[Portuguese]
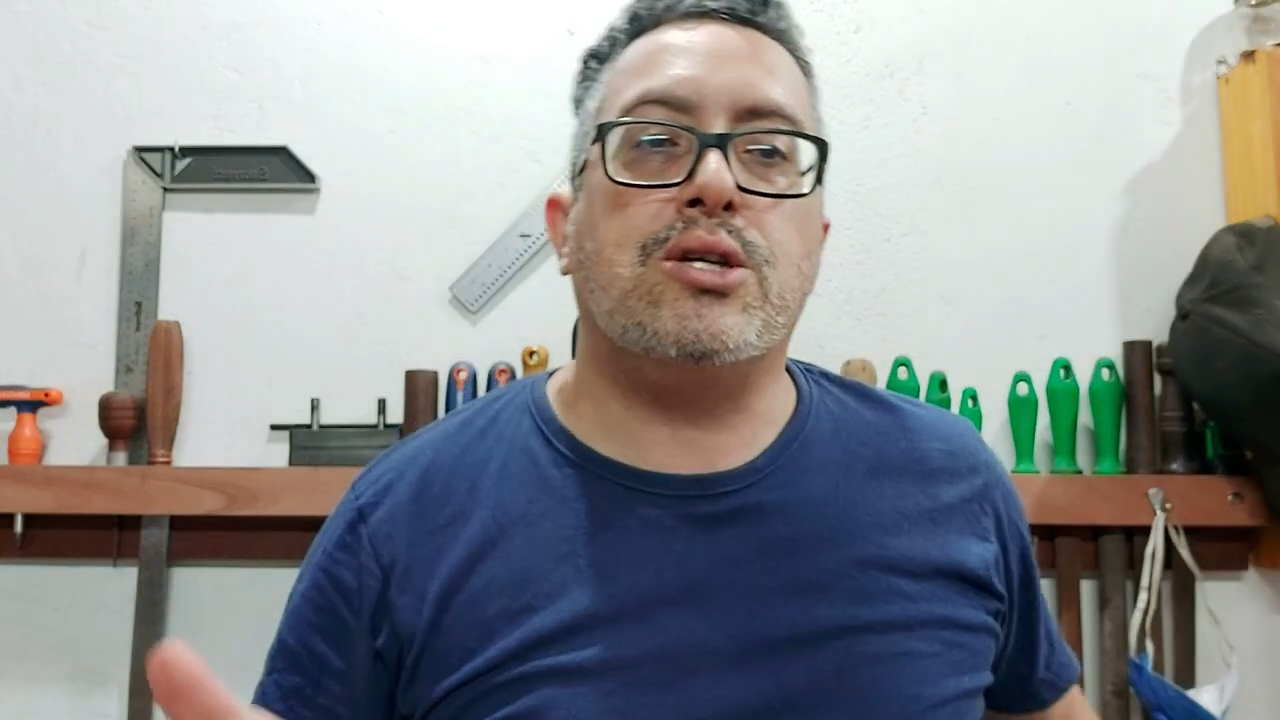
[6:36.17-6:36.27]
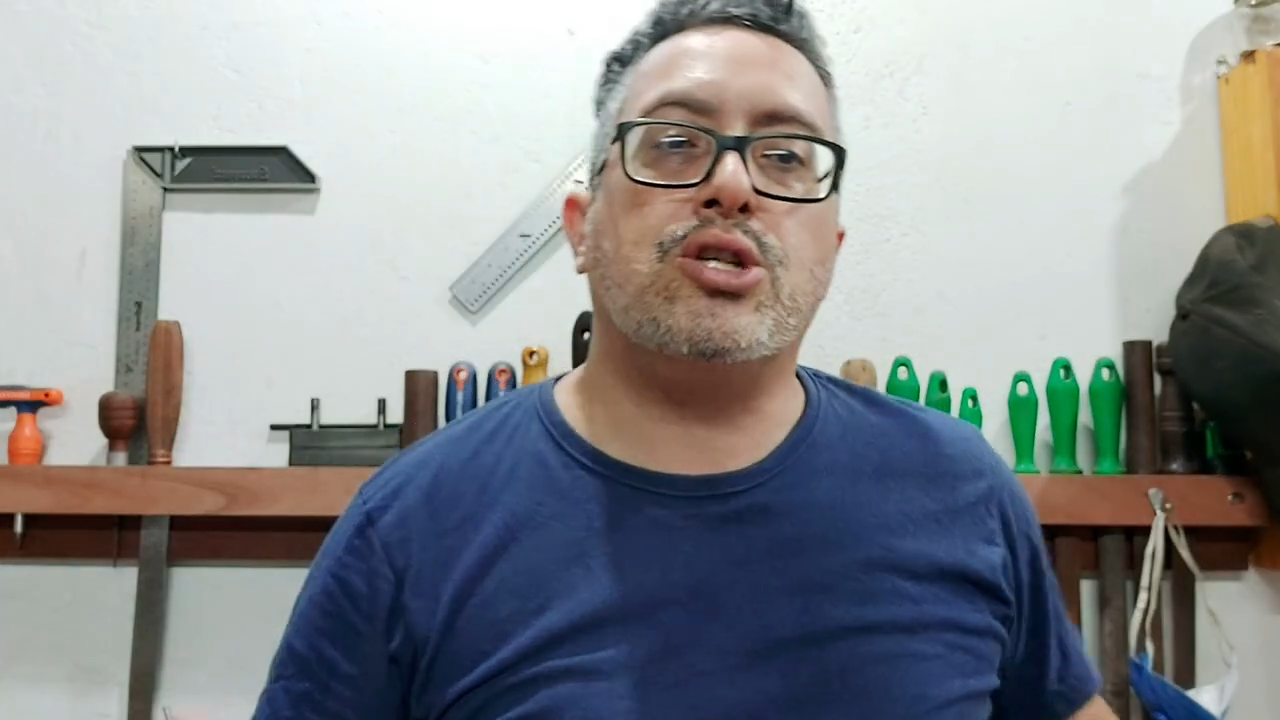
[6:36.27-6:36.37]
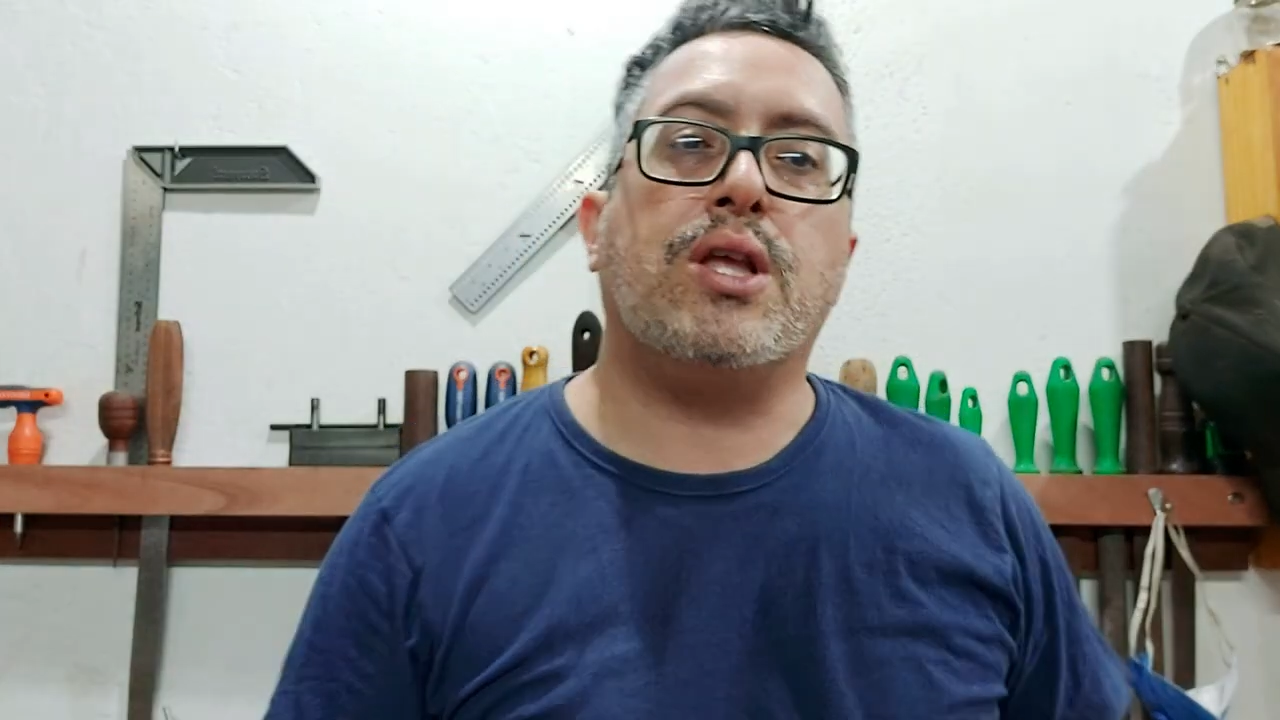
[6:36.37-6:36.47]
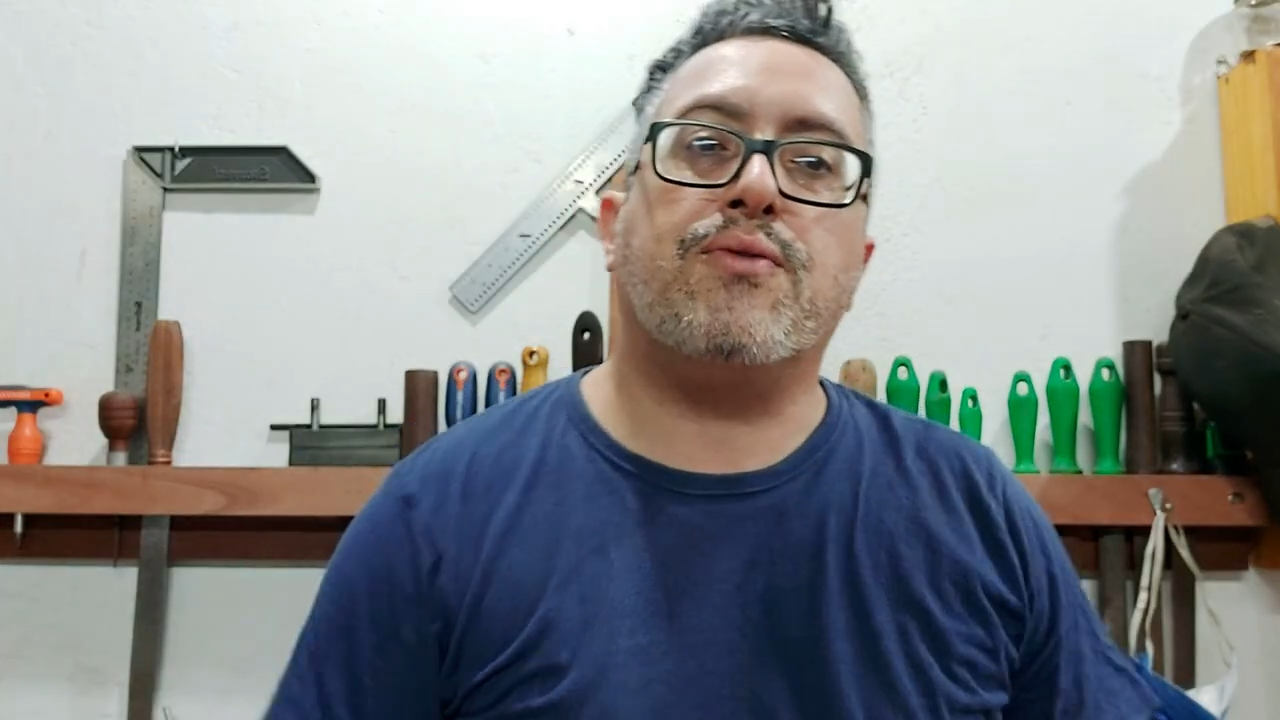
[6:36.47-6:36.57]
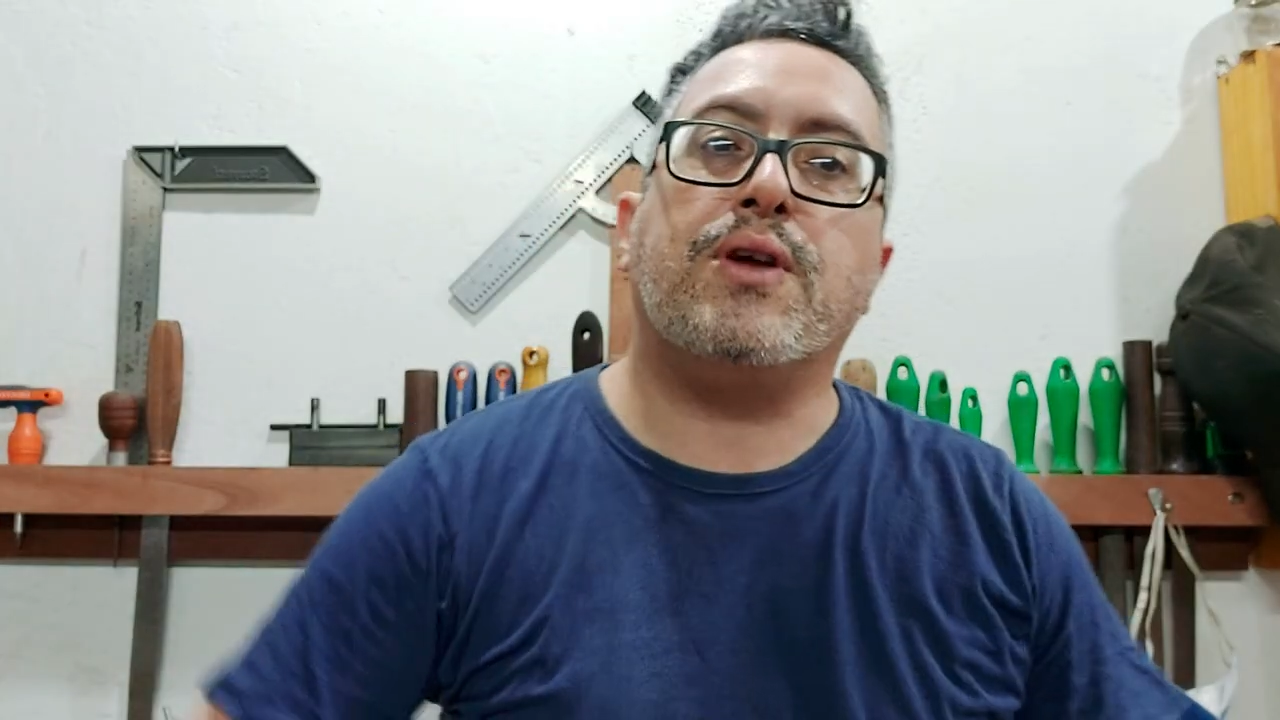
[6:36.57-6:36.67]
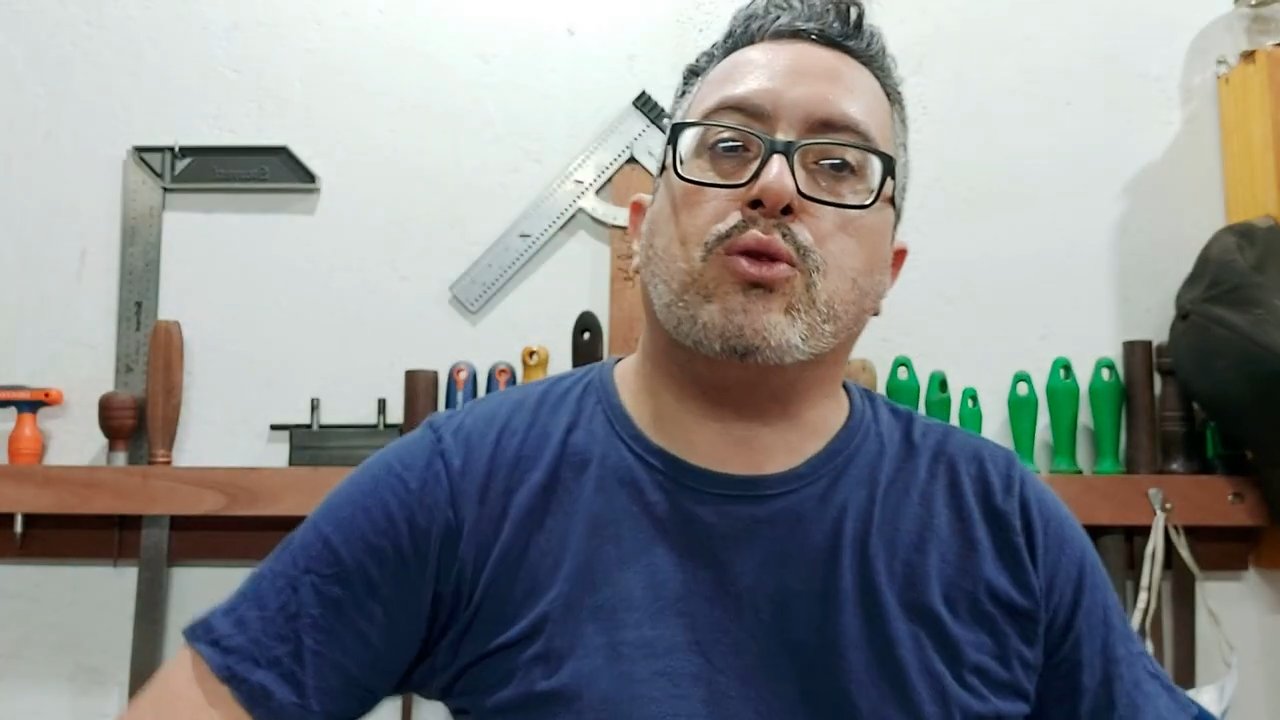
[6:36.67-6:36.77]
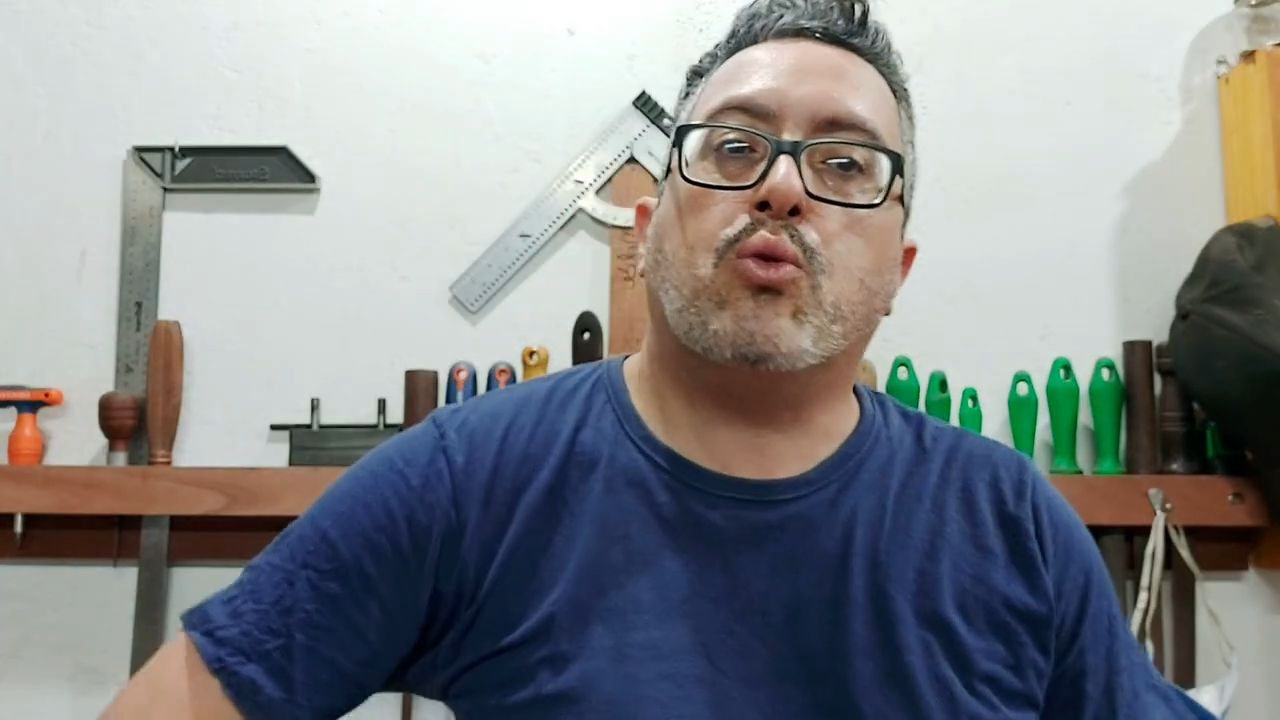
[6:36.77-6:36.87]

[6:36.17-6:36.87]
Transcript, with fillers: gente tem feito